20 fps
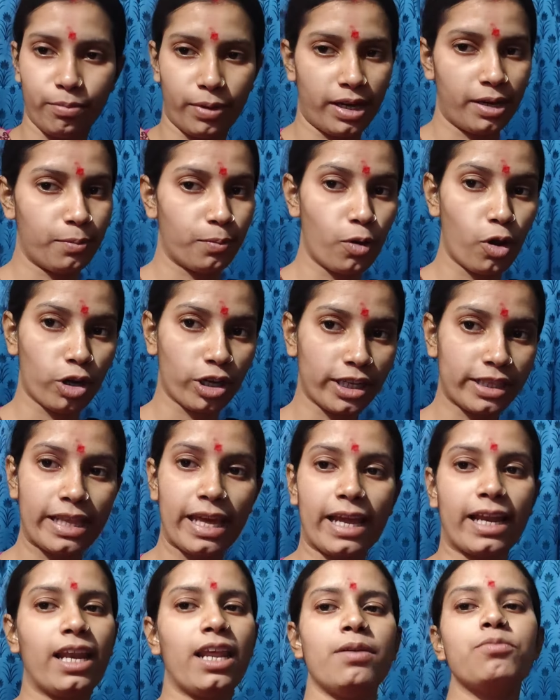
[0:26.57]
মানে ব্লগটা
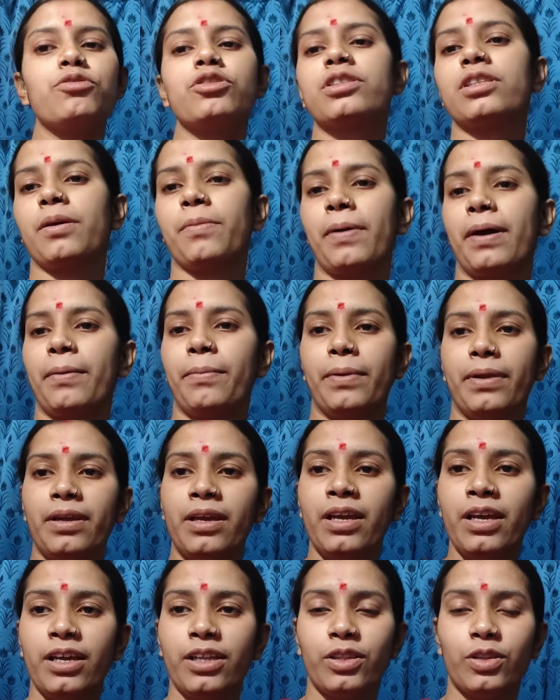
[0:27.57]
দেখলেই বুঝতে পারবে
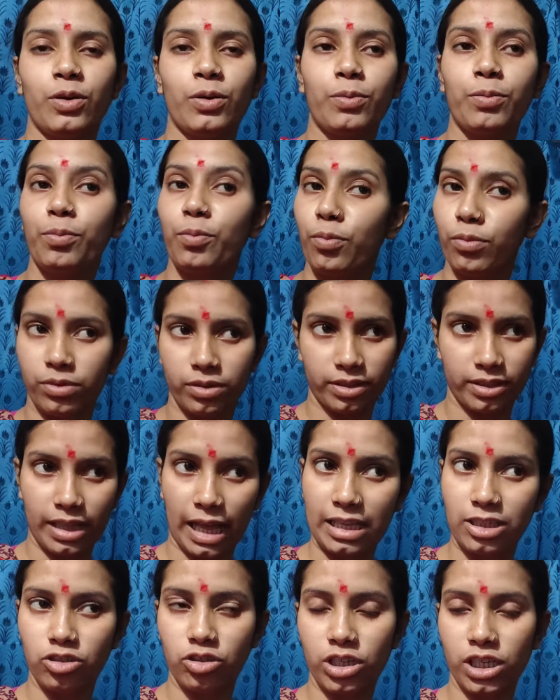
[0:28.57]
তো
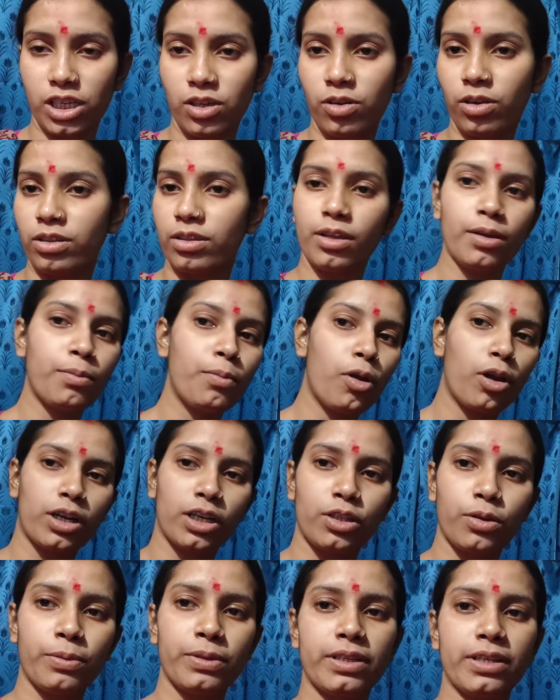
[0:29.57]
তার জন্য কি করতে হবে
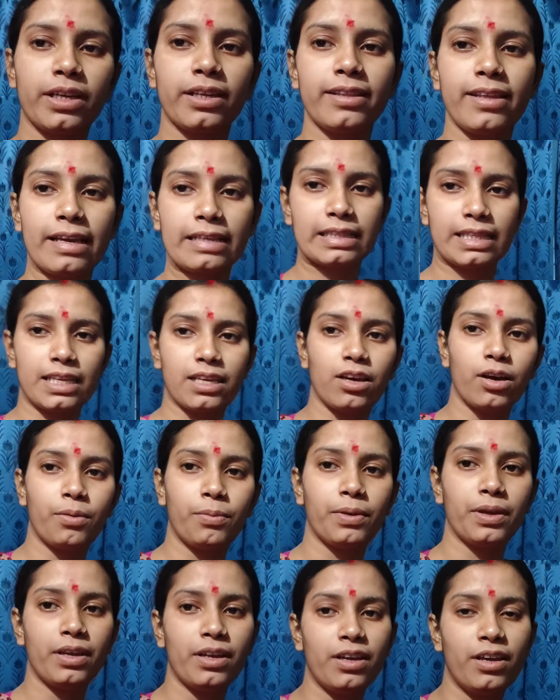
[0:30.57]
ব্লগটা তোমাদেরকে দেখতেই
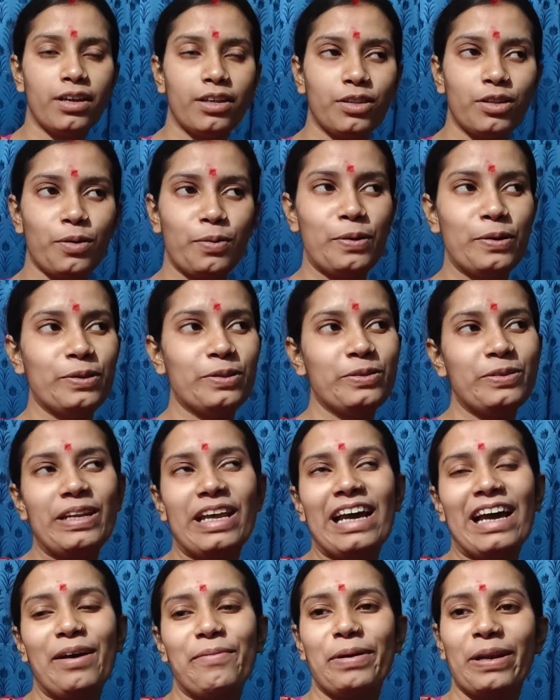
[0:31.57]
হবে তো
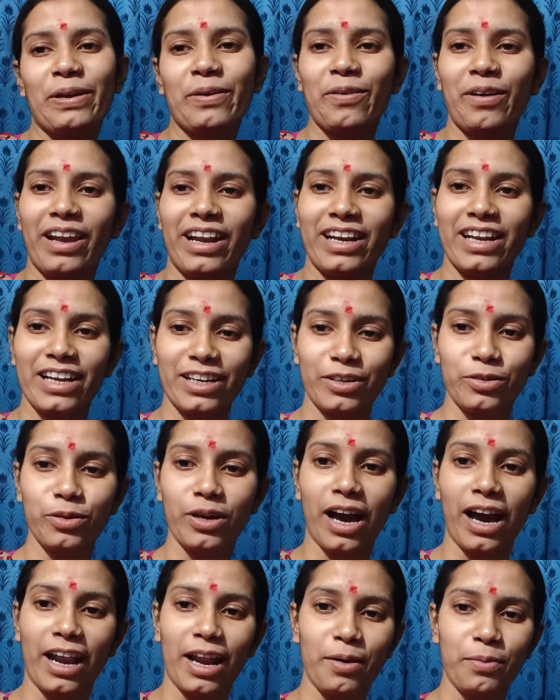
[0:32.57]
বন্ধুরা আমার গলাটা একটু
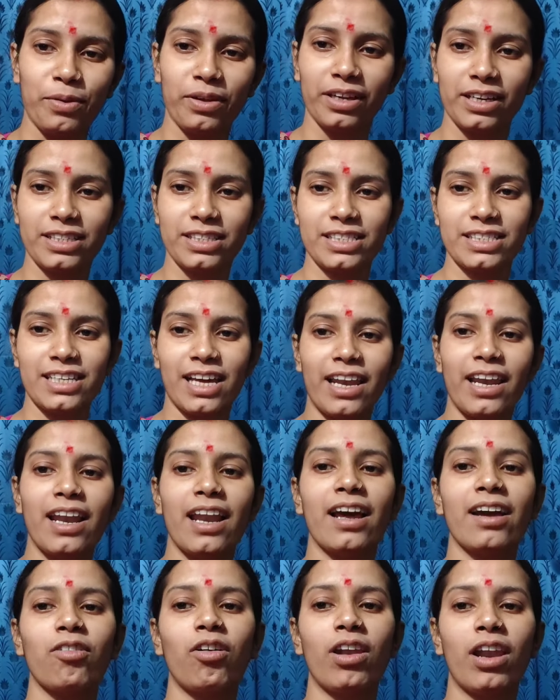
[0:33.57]
খারাপ হয়ে গেছে জানি
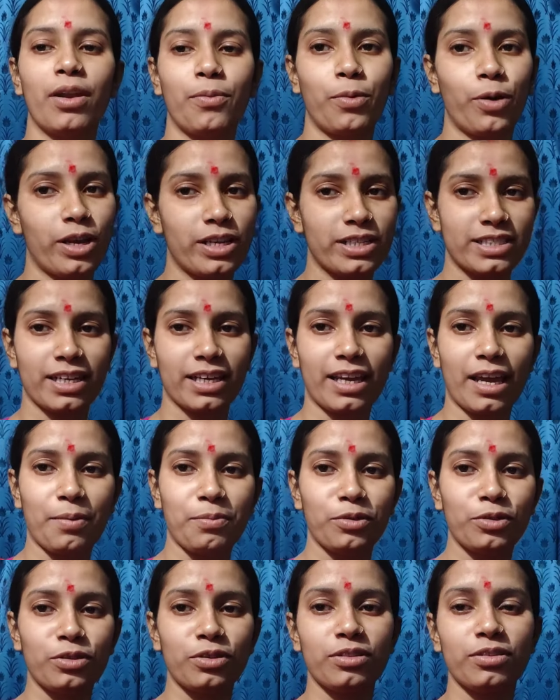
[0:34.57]
না গলার ভয়েসটা
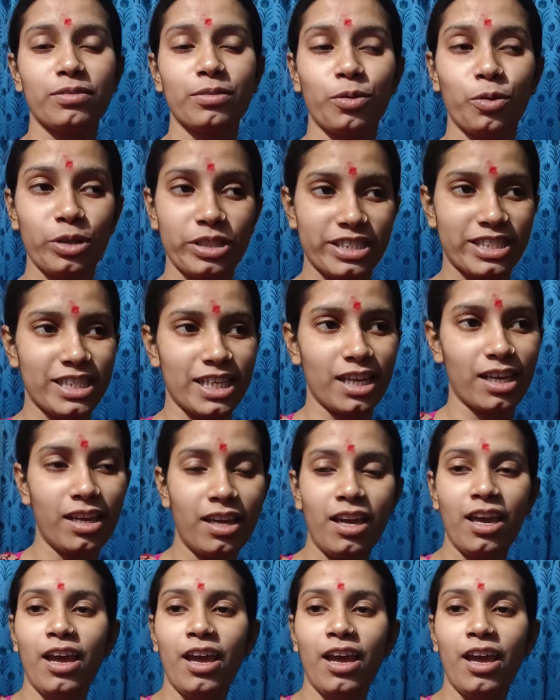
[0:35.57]
কেমন হচ্ছে